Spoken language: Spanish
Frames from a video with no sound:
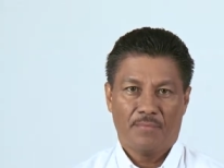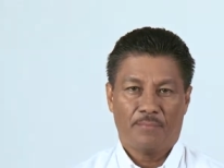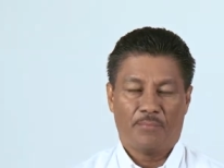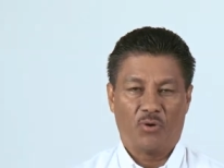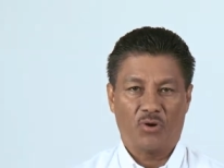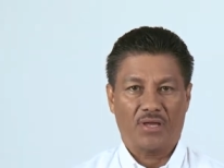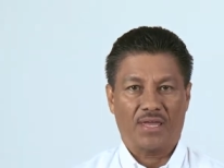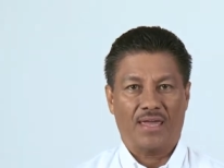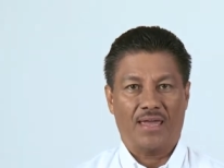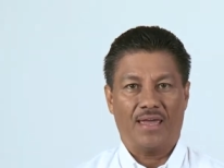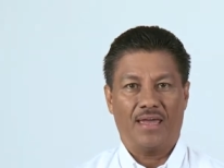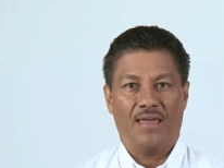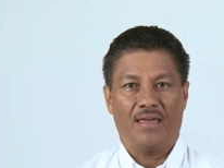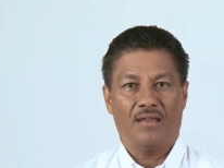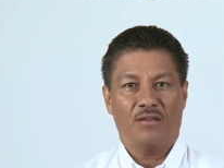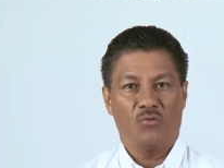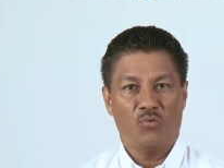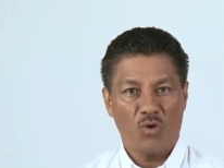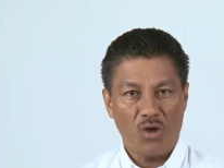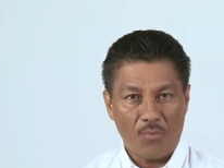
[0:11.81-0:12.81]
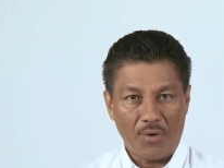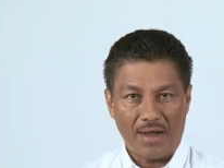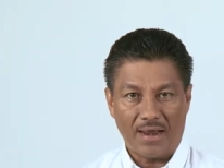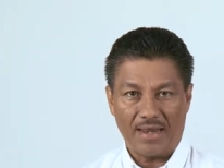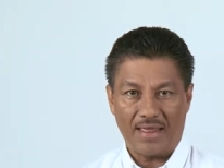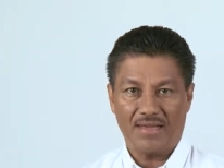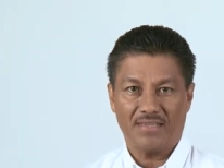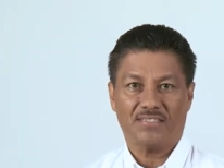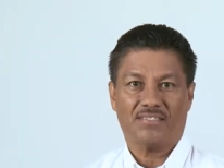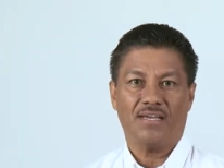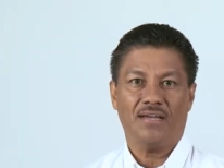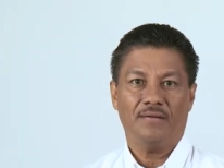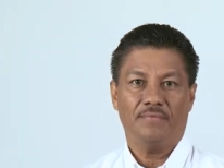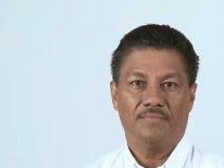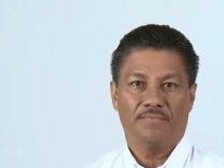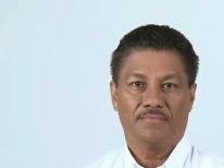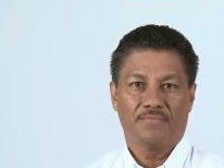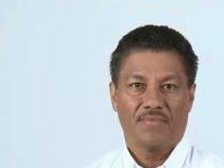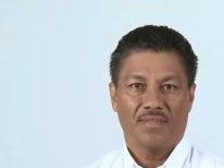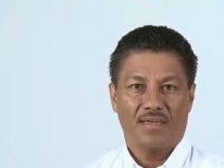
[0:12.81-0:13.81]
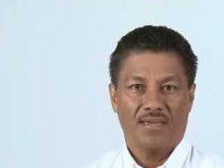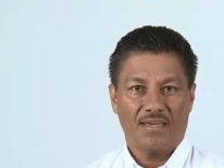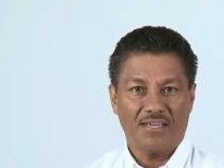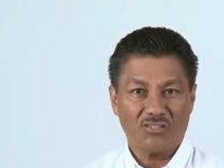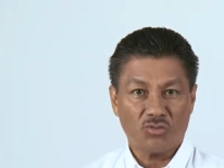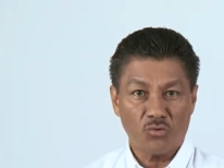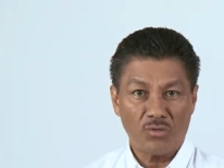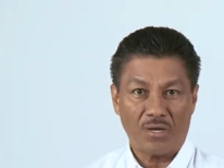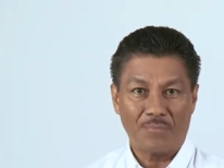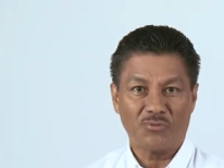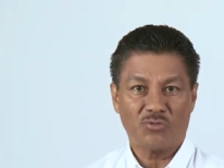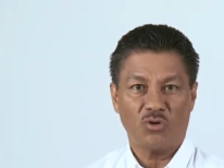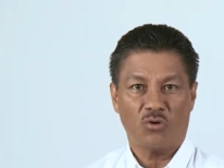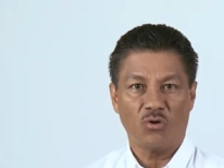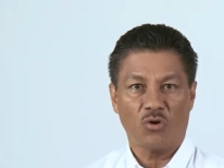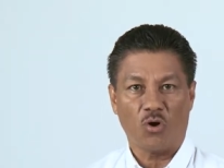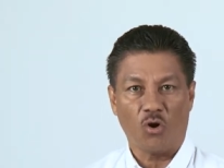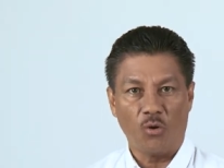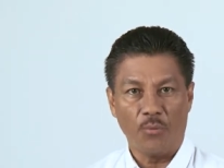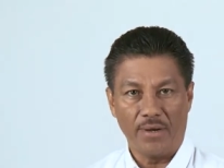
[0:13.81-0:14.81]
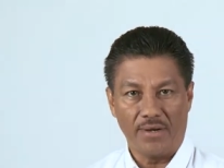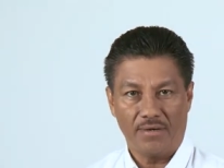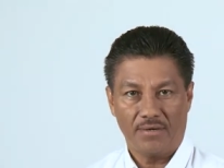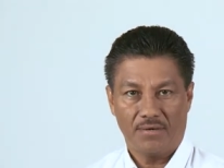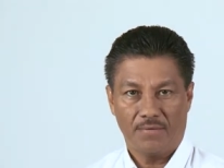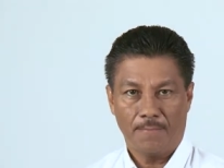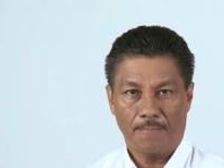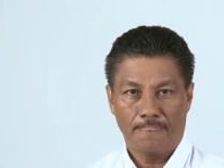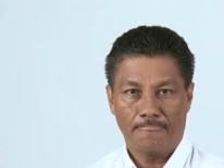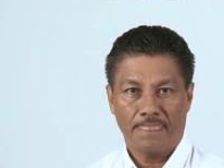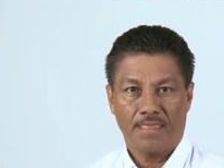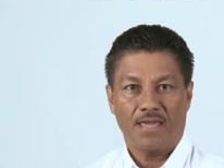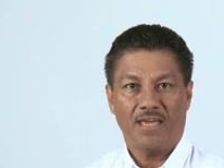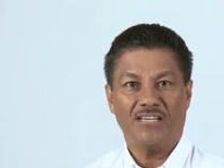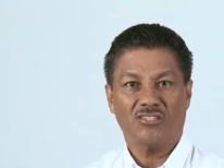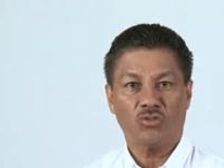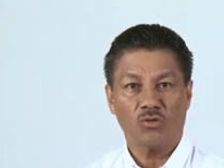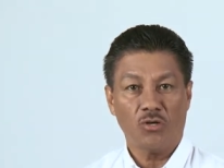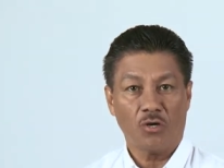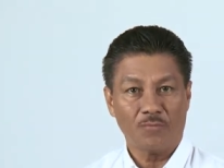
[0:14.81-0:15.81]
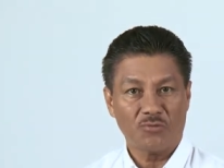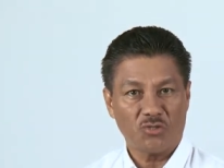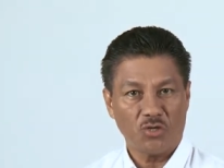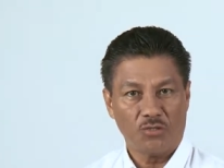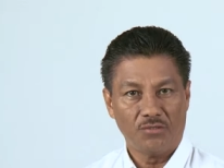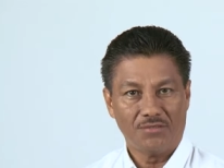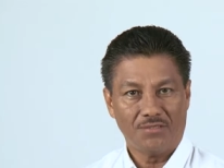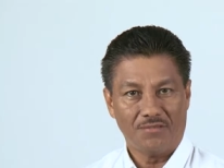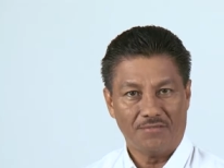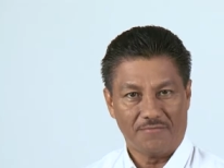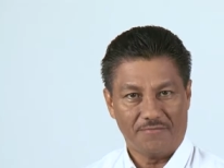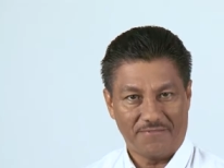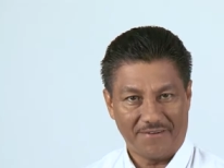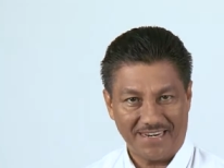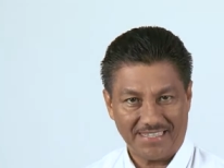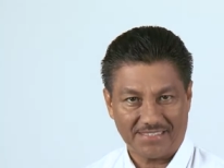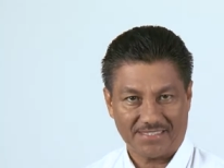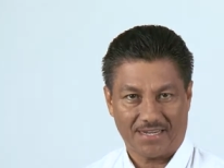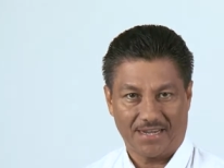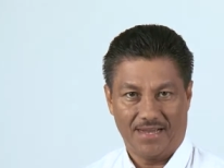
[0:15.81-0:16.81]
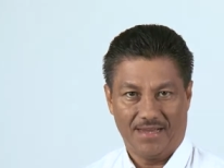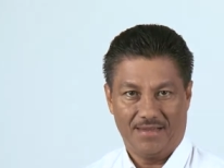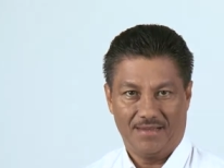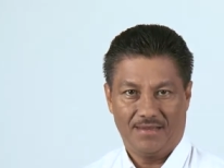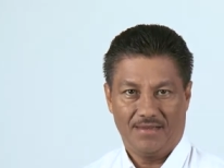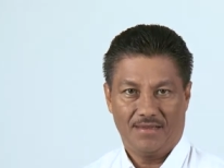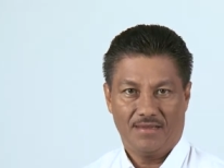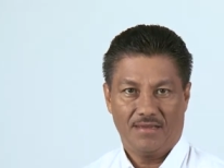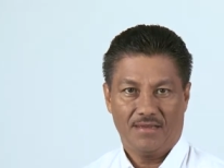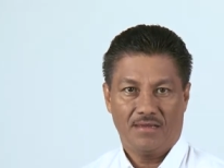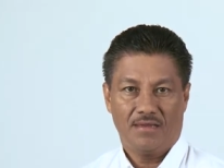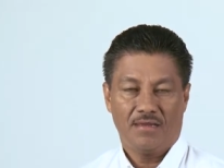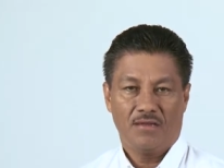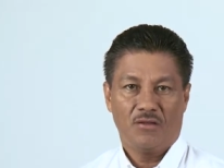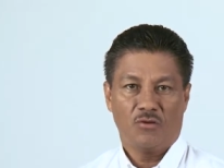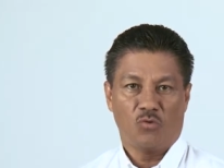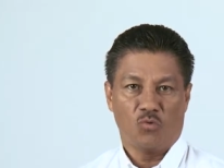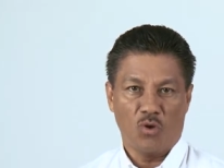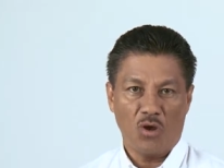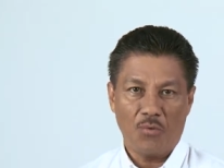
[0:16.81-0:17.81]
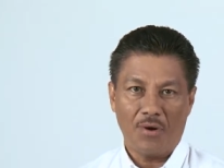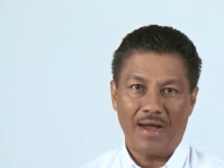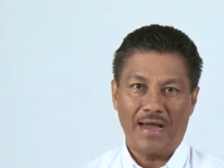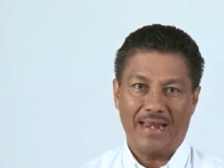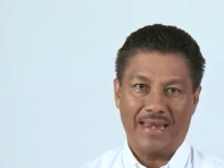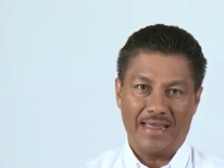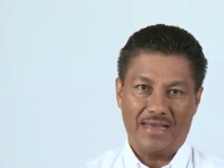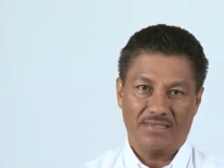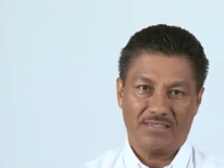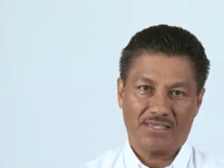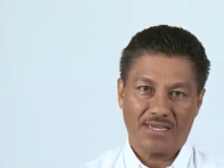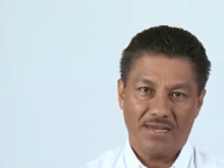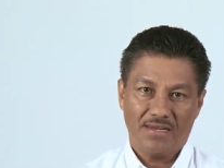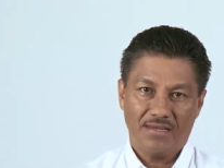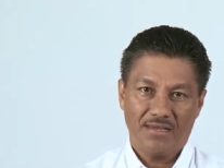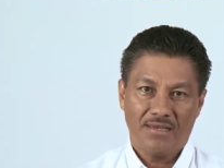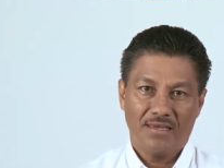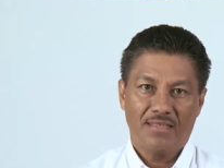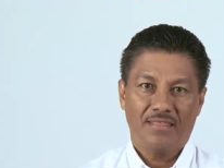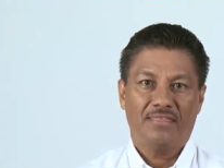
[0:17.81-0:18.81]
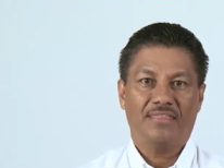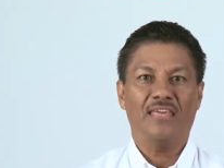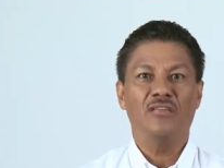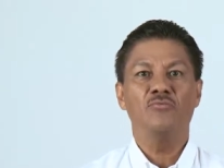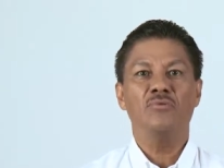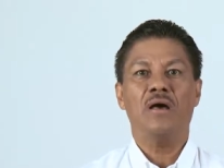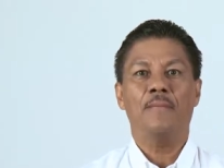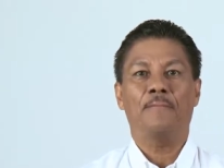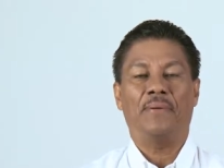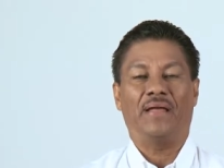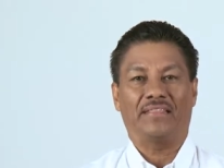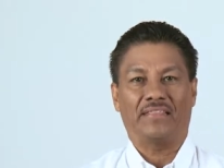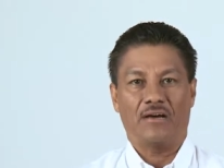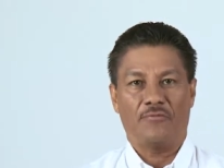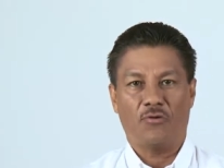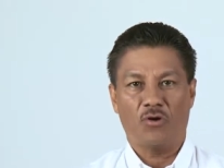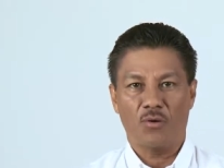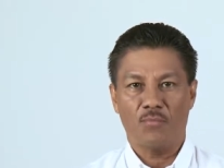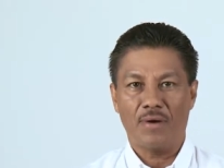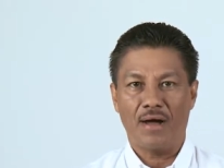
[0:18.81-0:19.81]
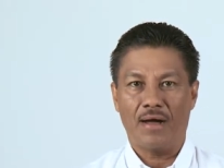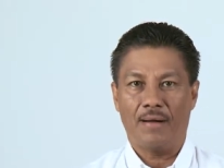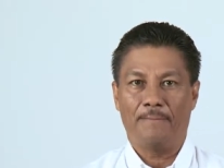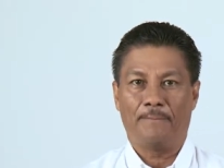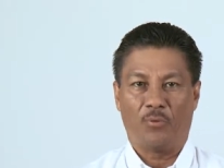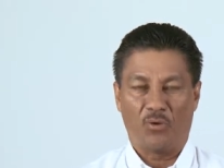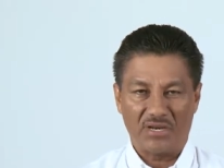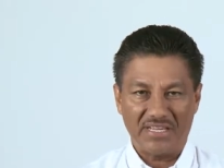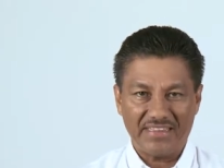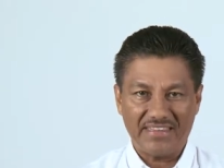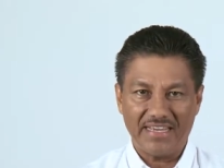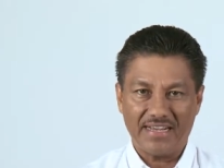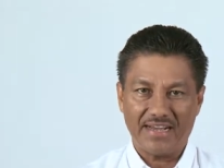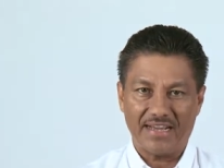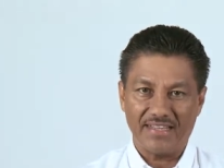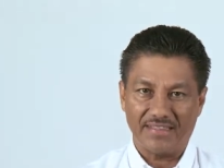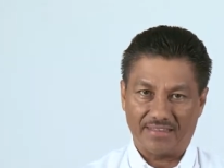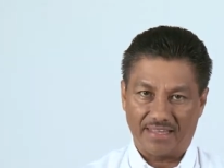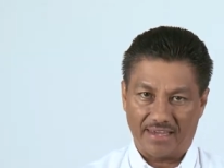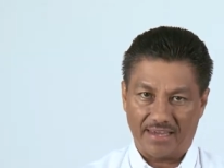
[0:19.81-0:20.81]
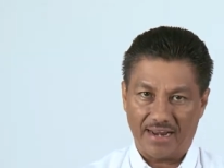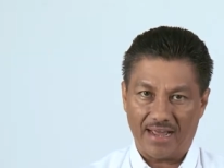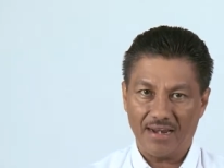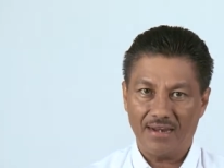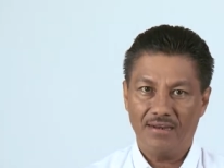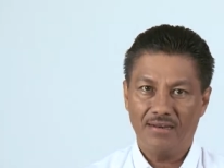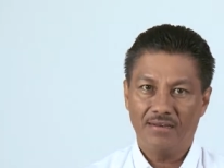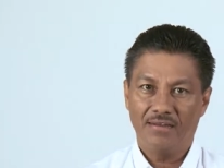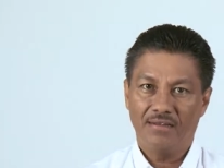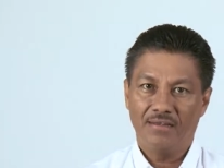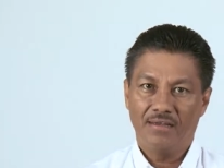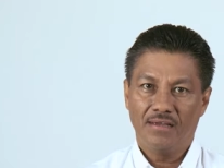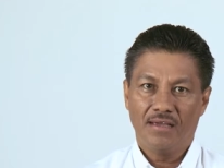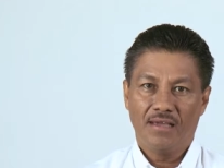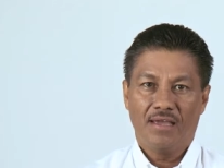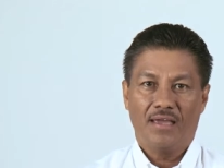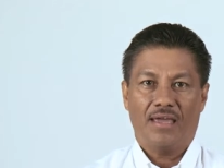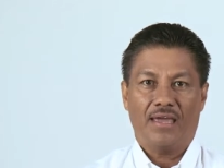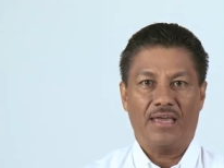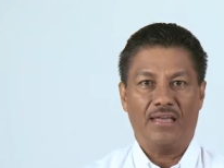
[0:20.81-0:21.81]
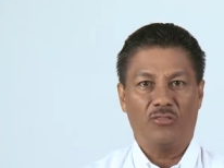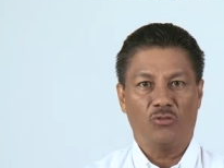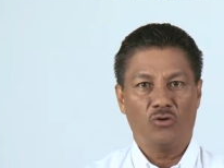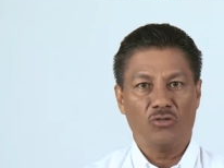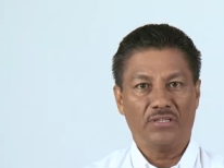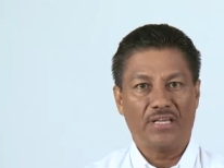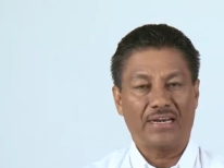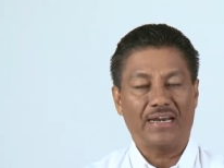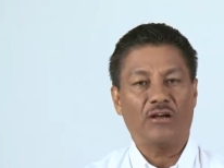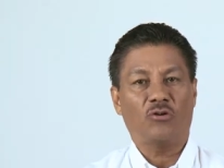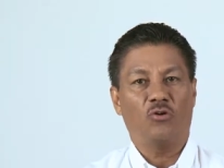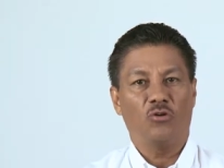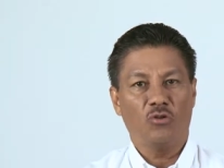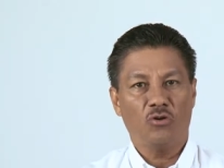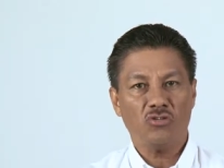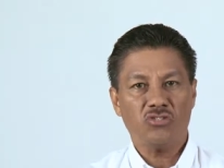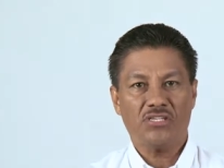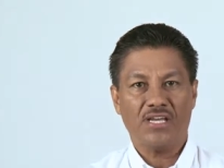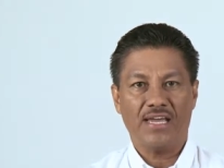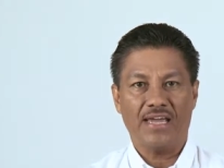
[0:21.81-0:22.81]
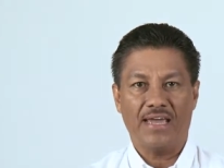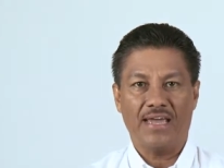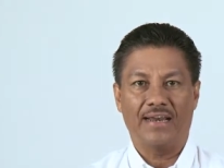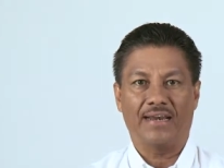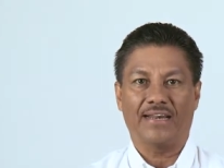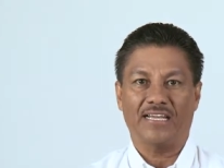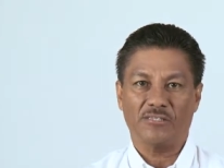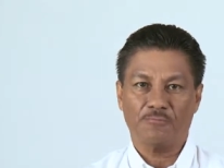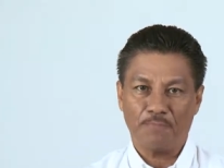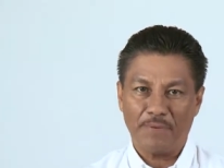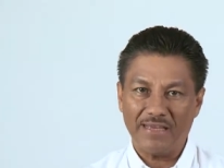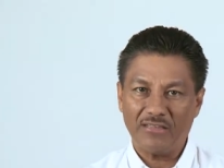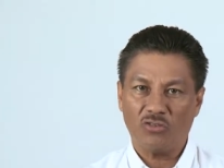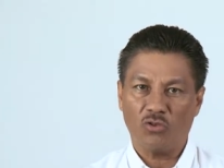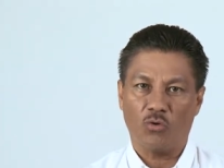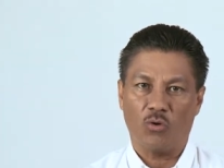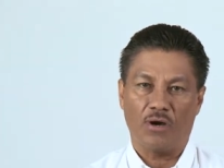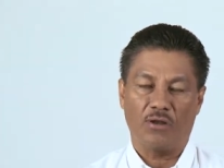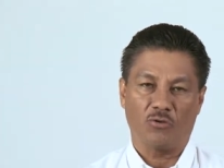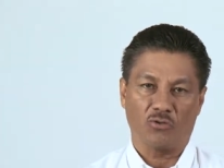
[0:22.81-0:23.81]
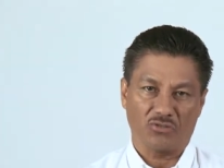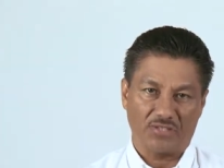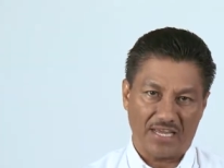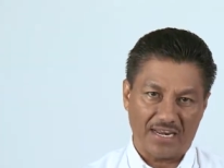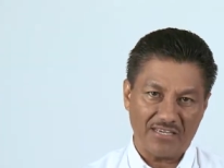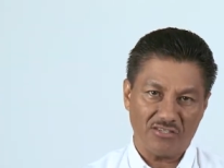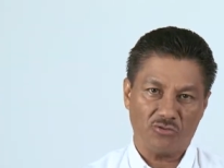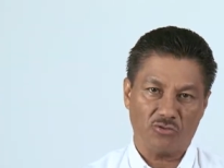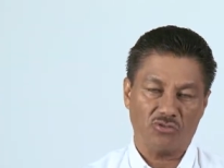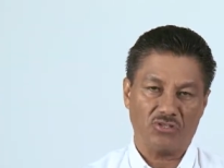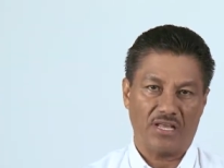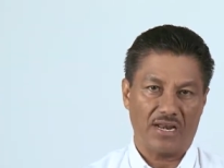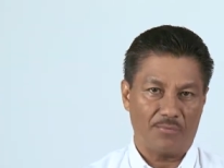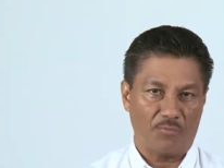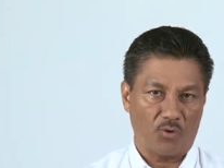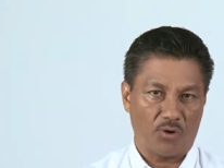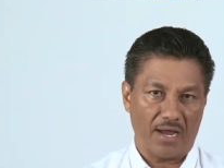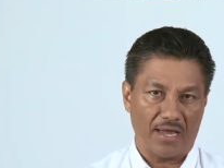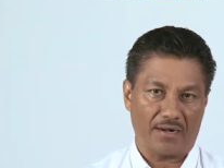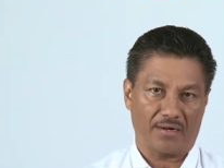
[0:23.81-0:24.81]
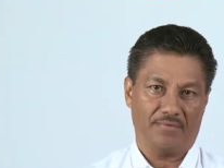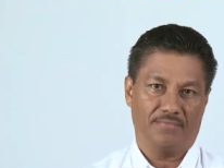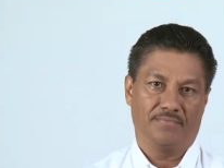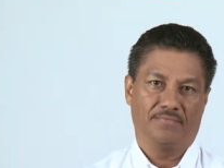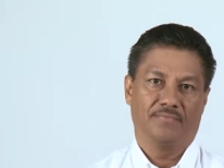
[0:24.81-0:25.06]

Porque Nueva Alianza es una opción joven, es una opción fresca. Nueva Alianza tiene una plataforma política integral en donde reconoce el respeto a los derechos de la mujer,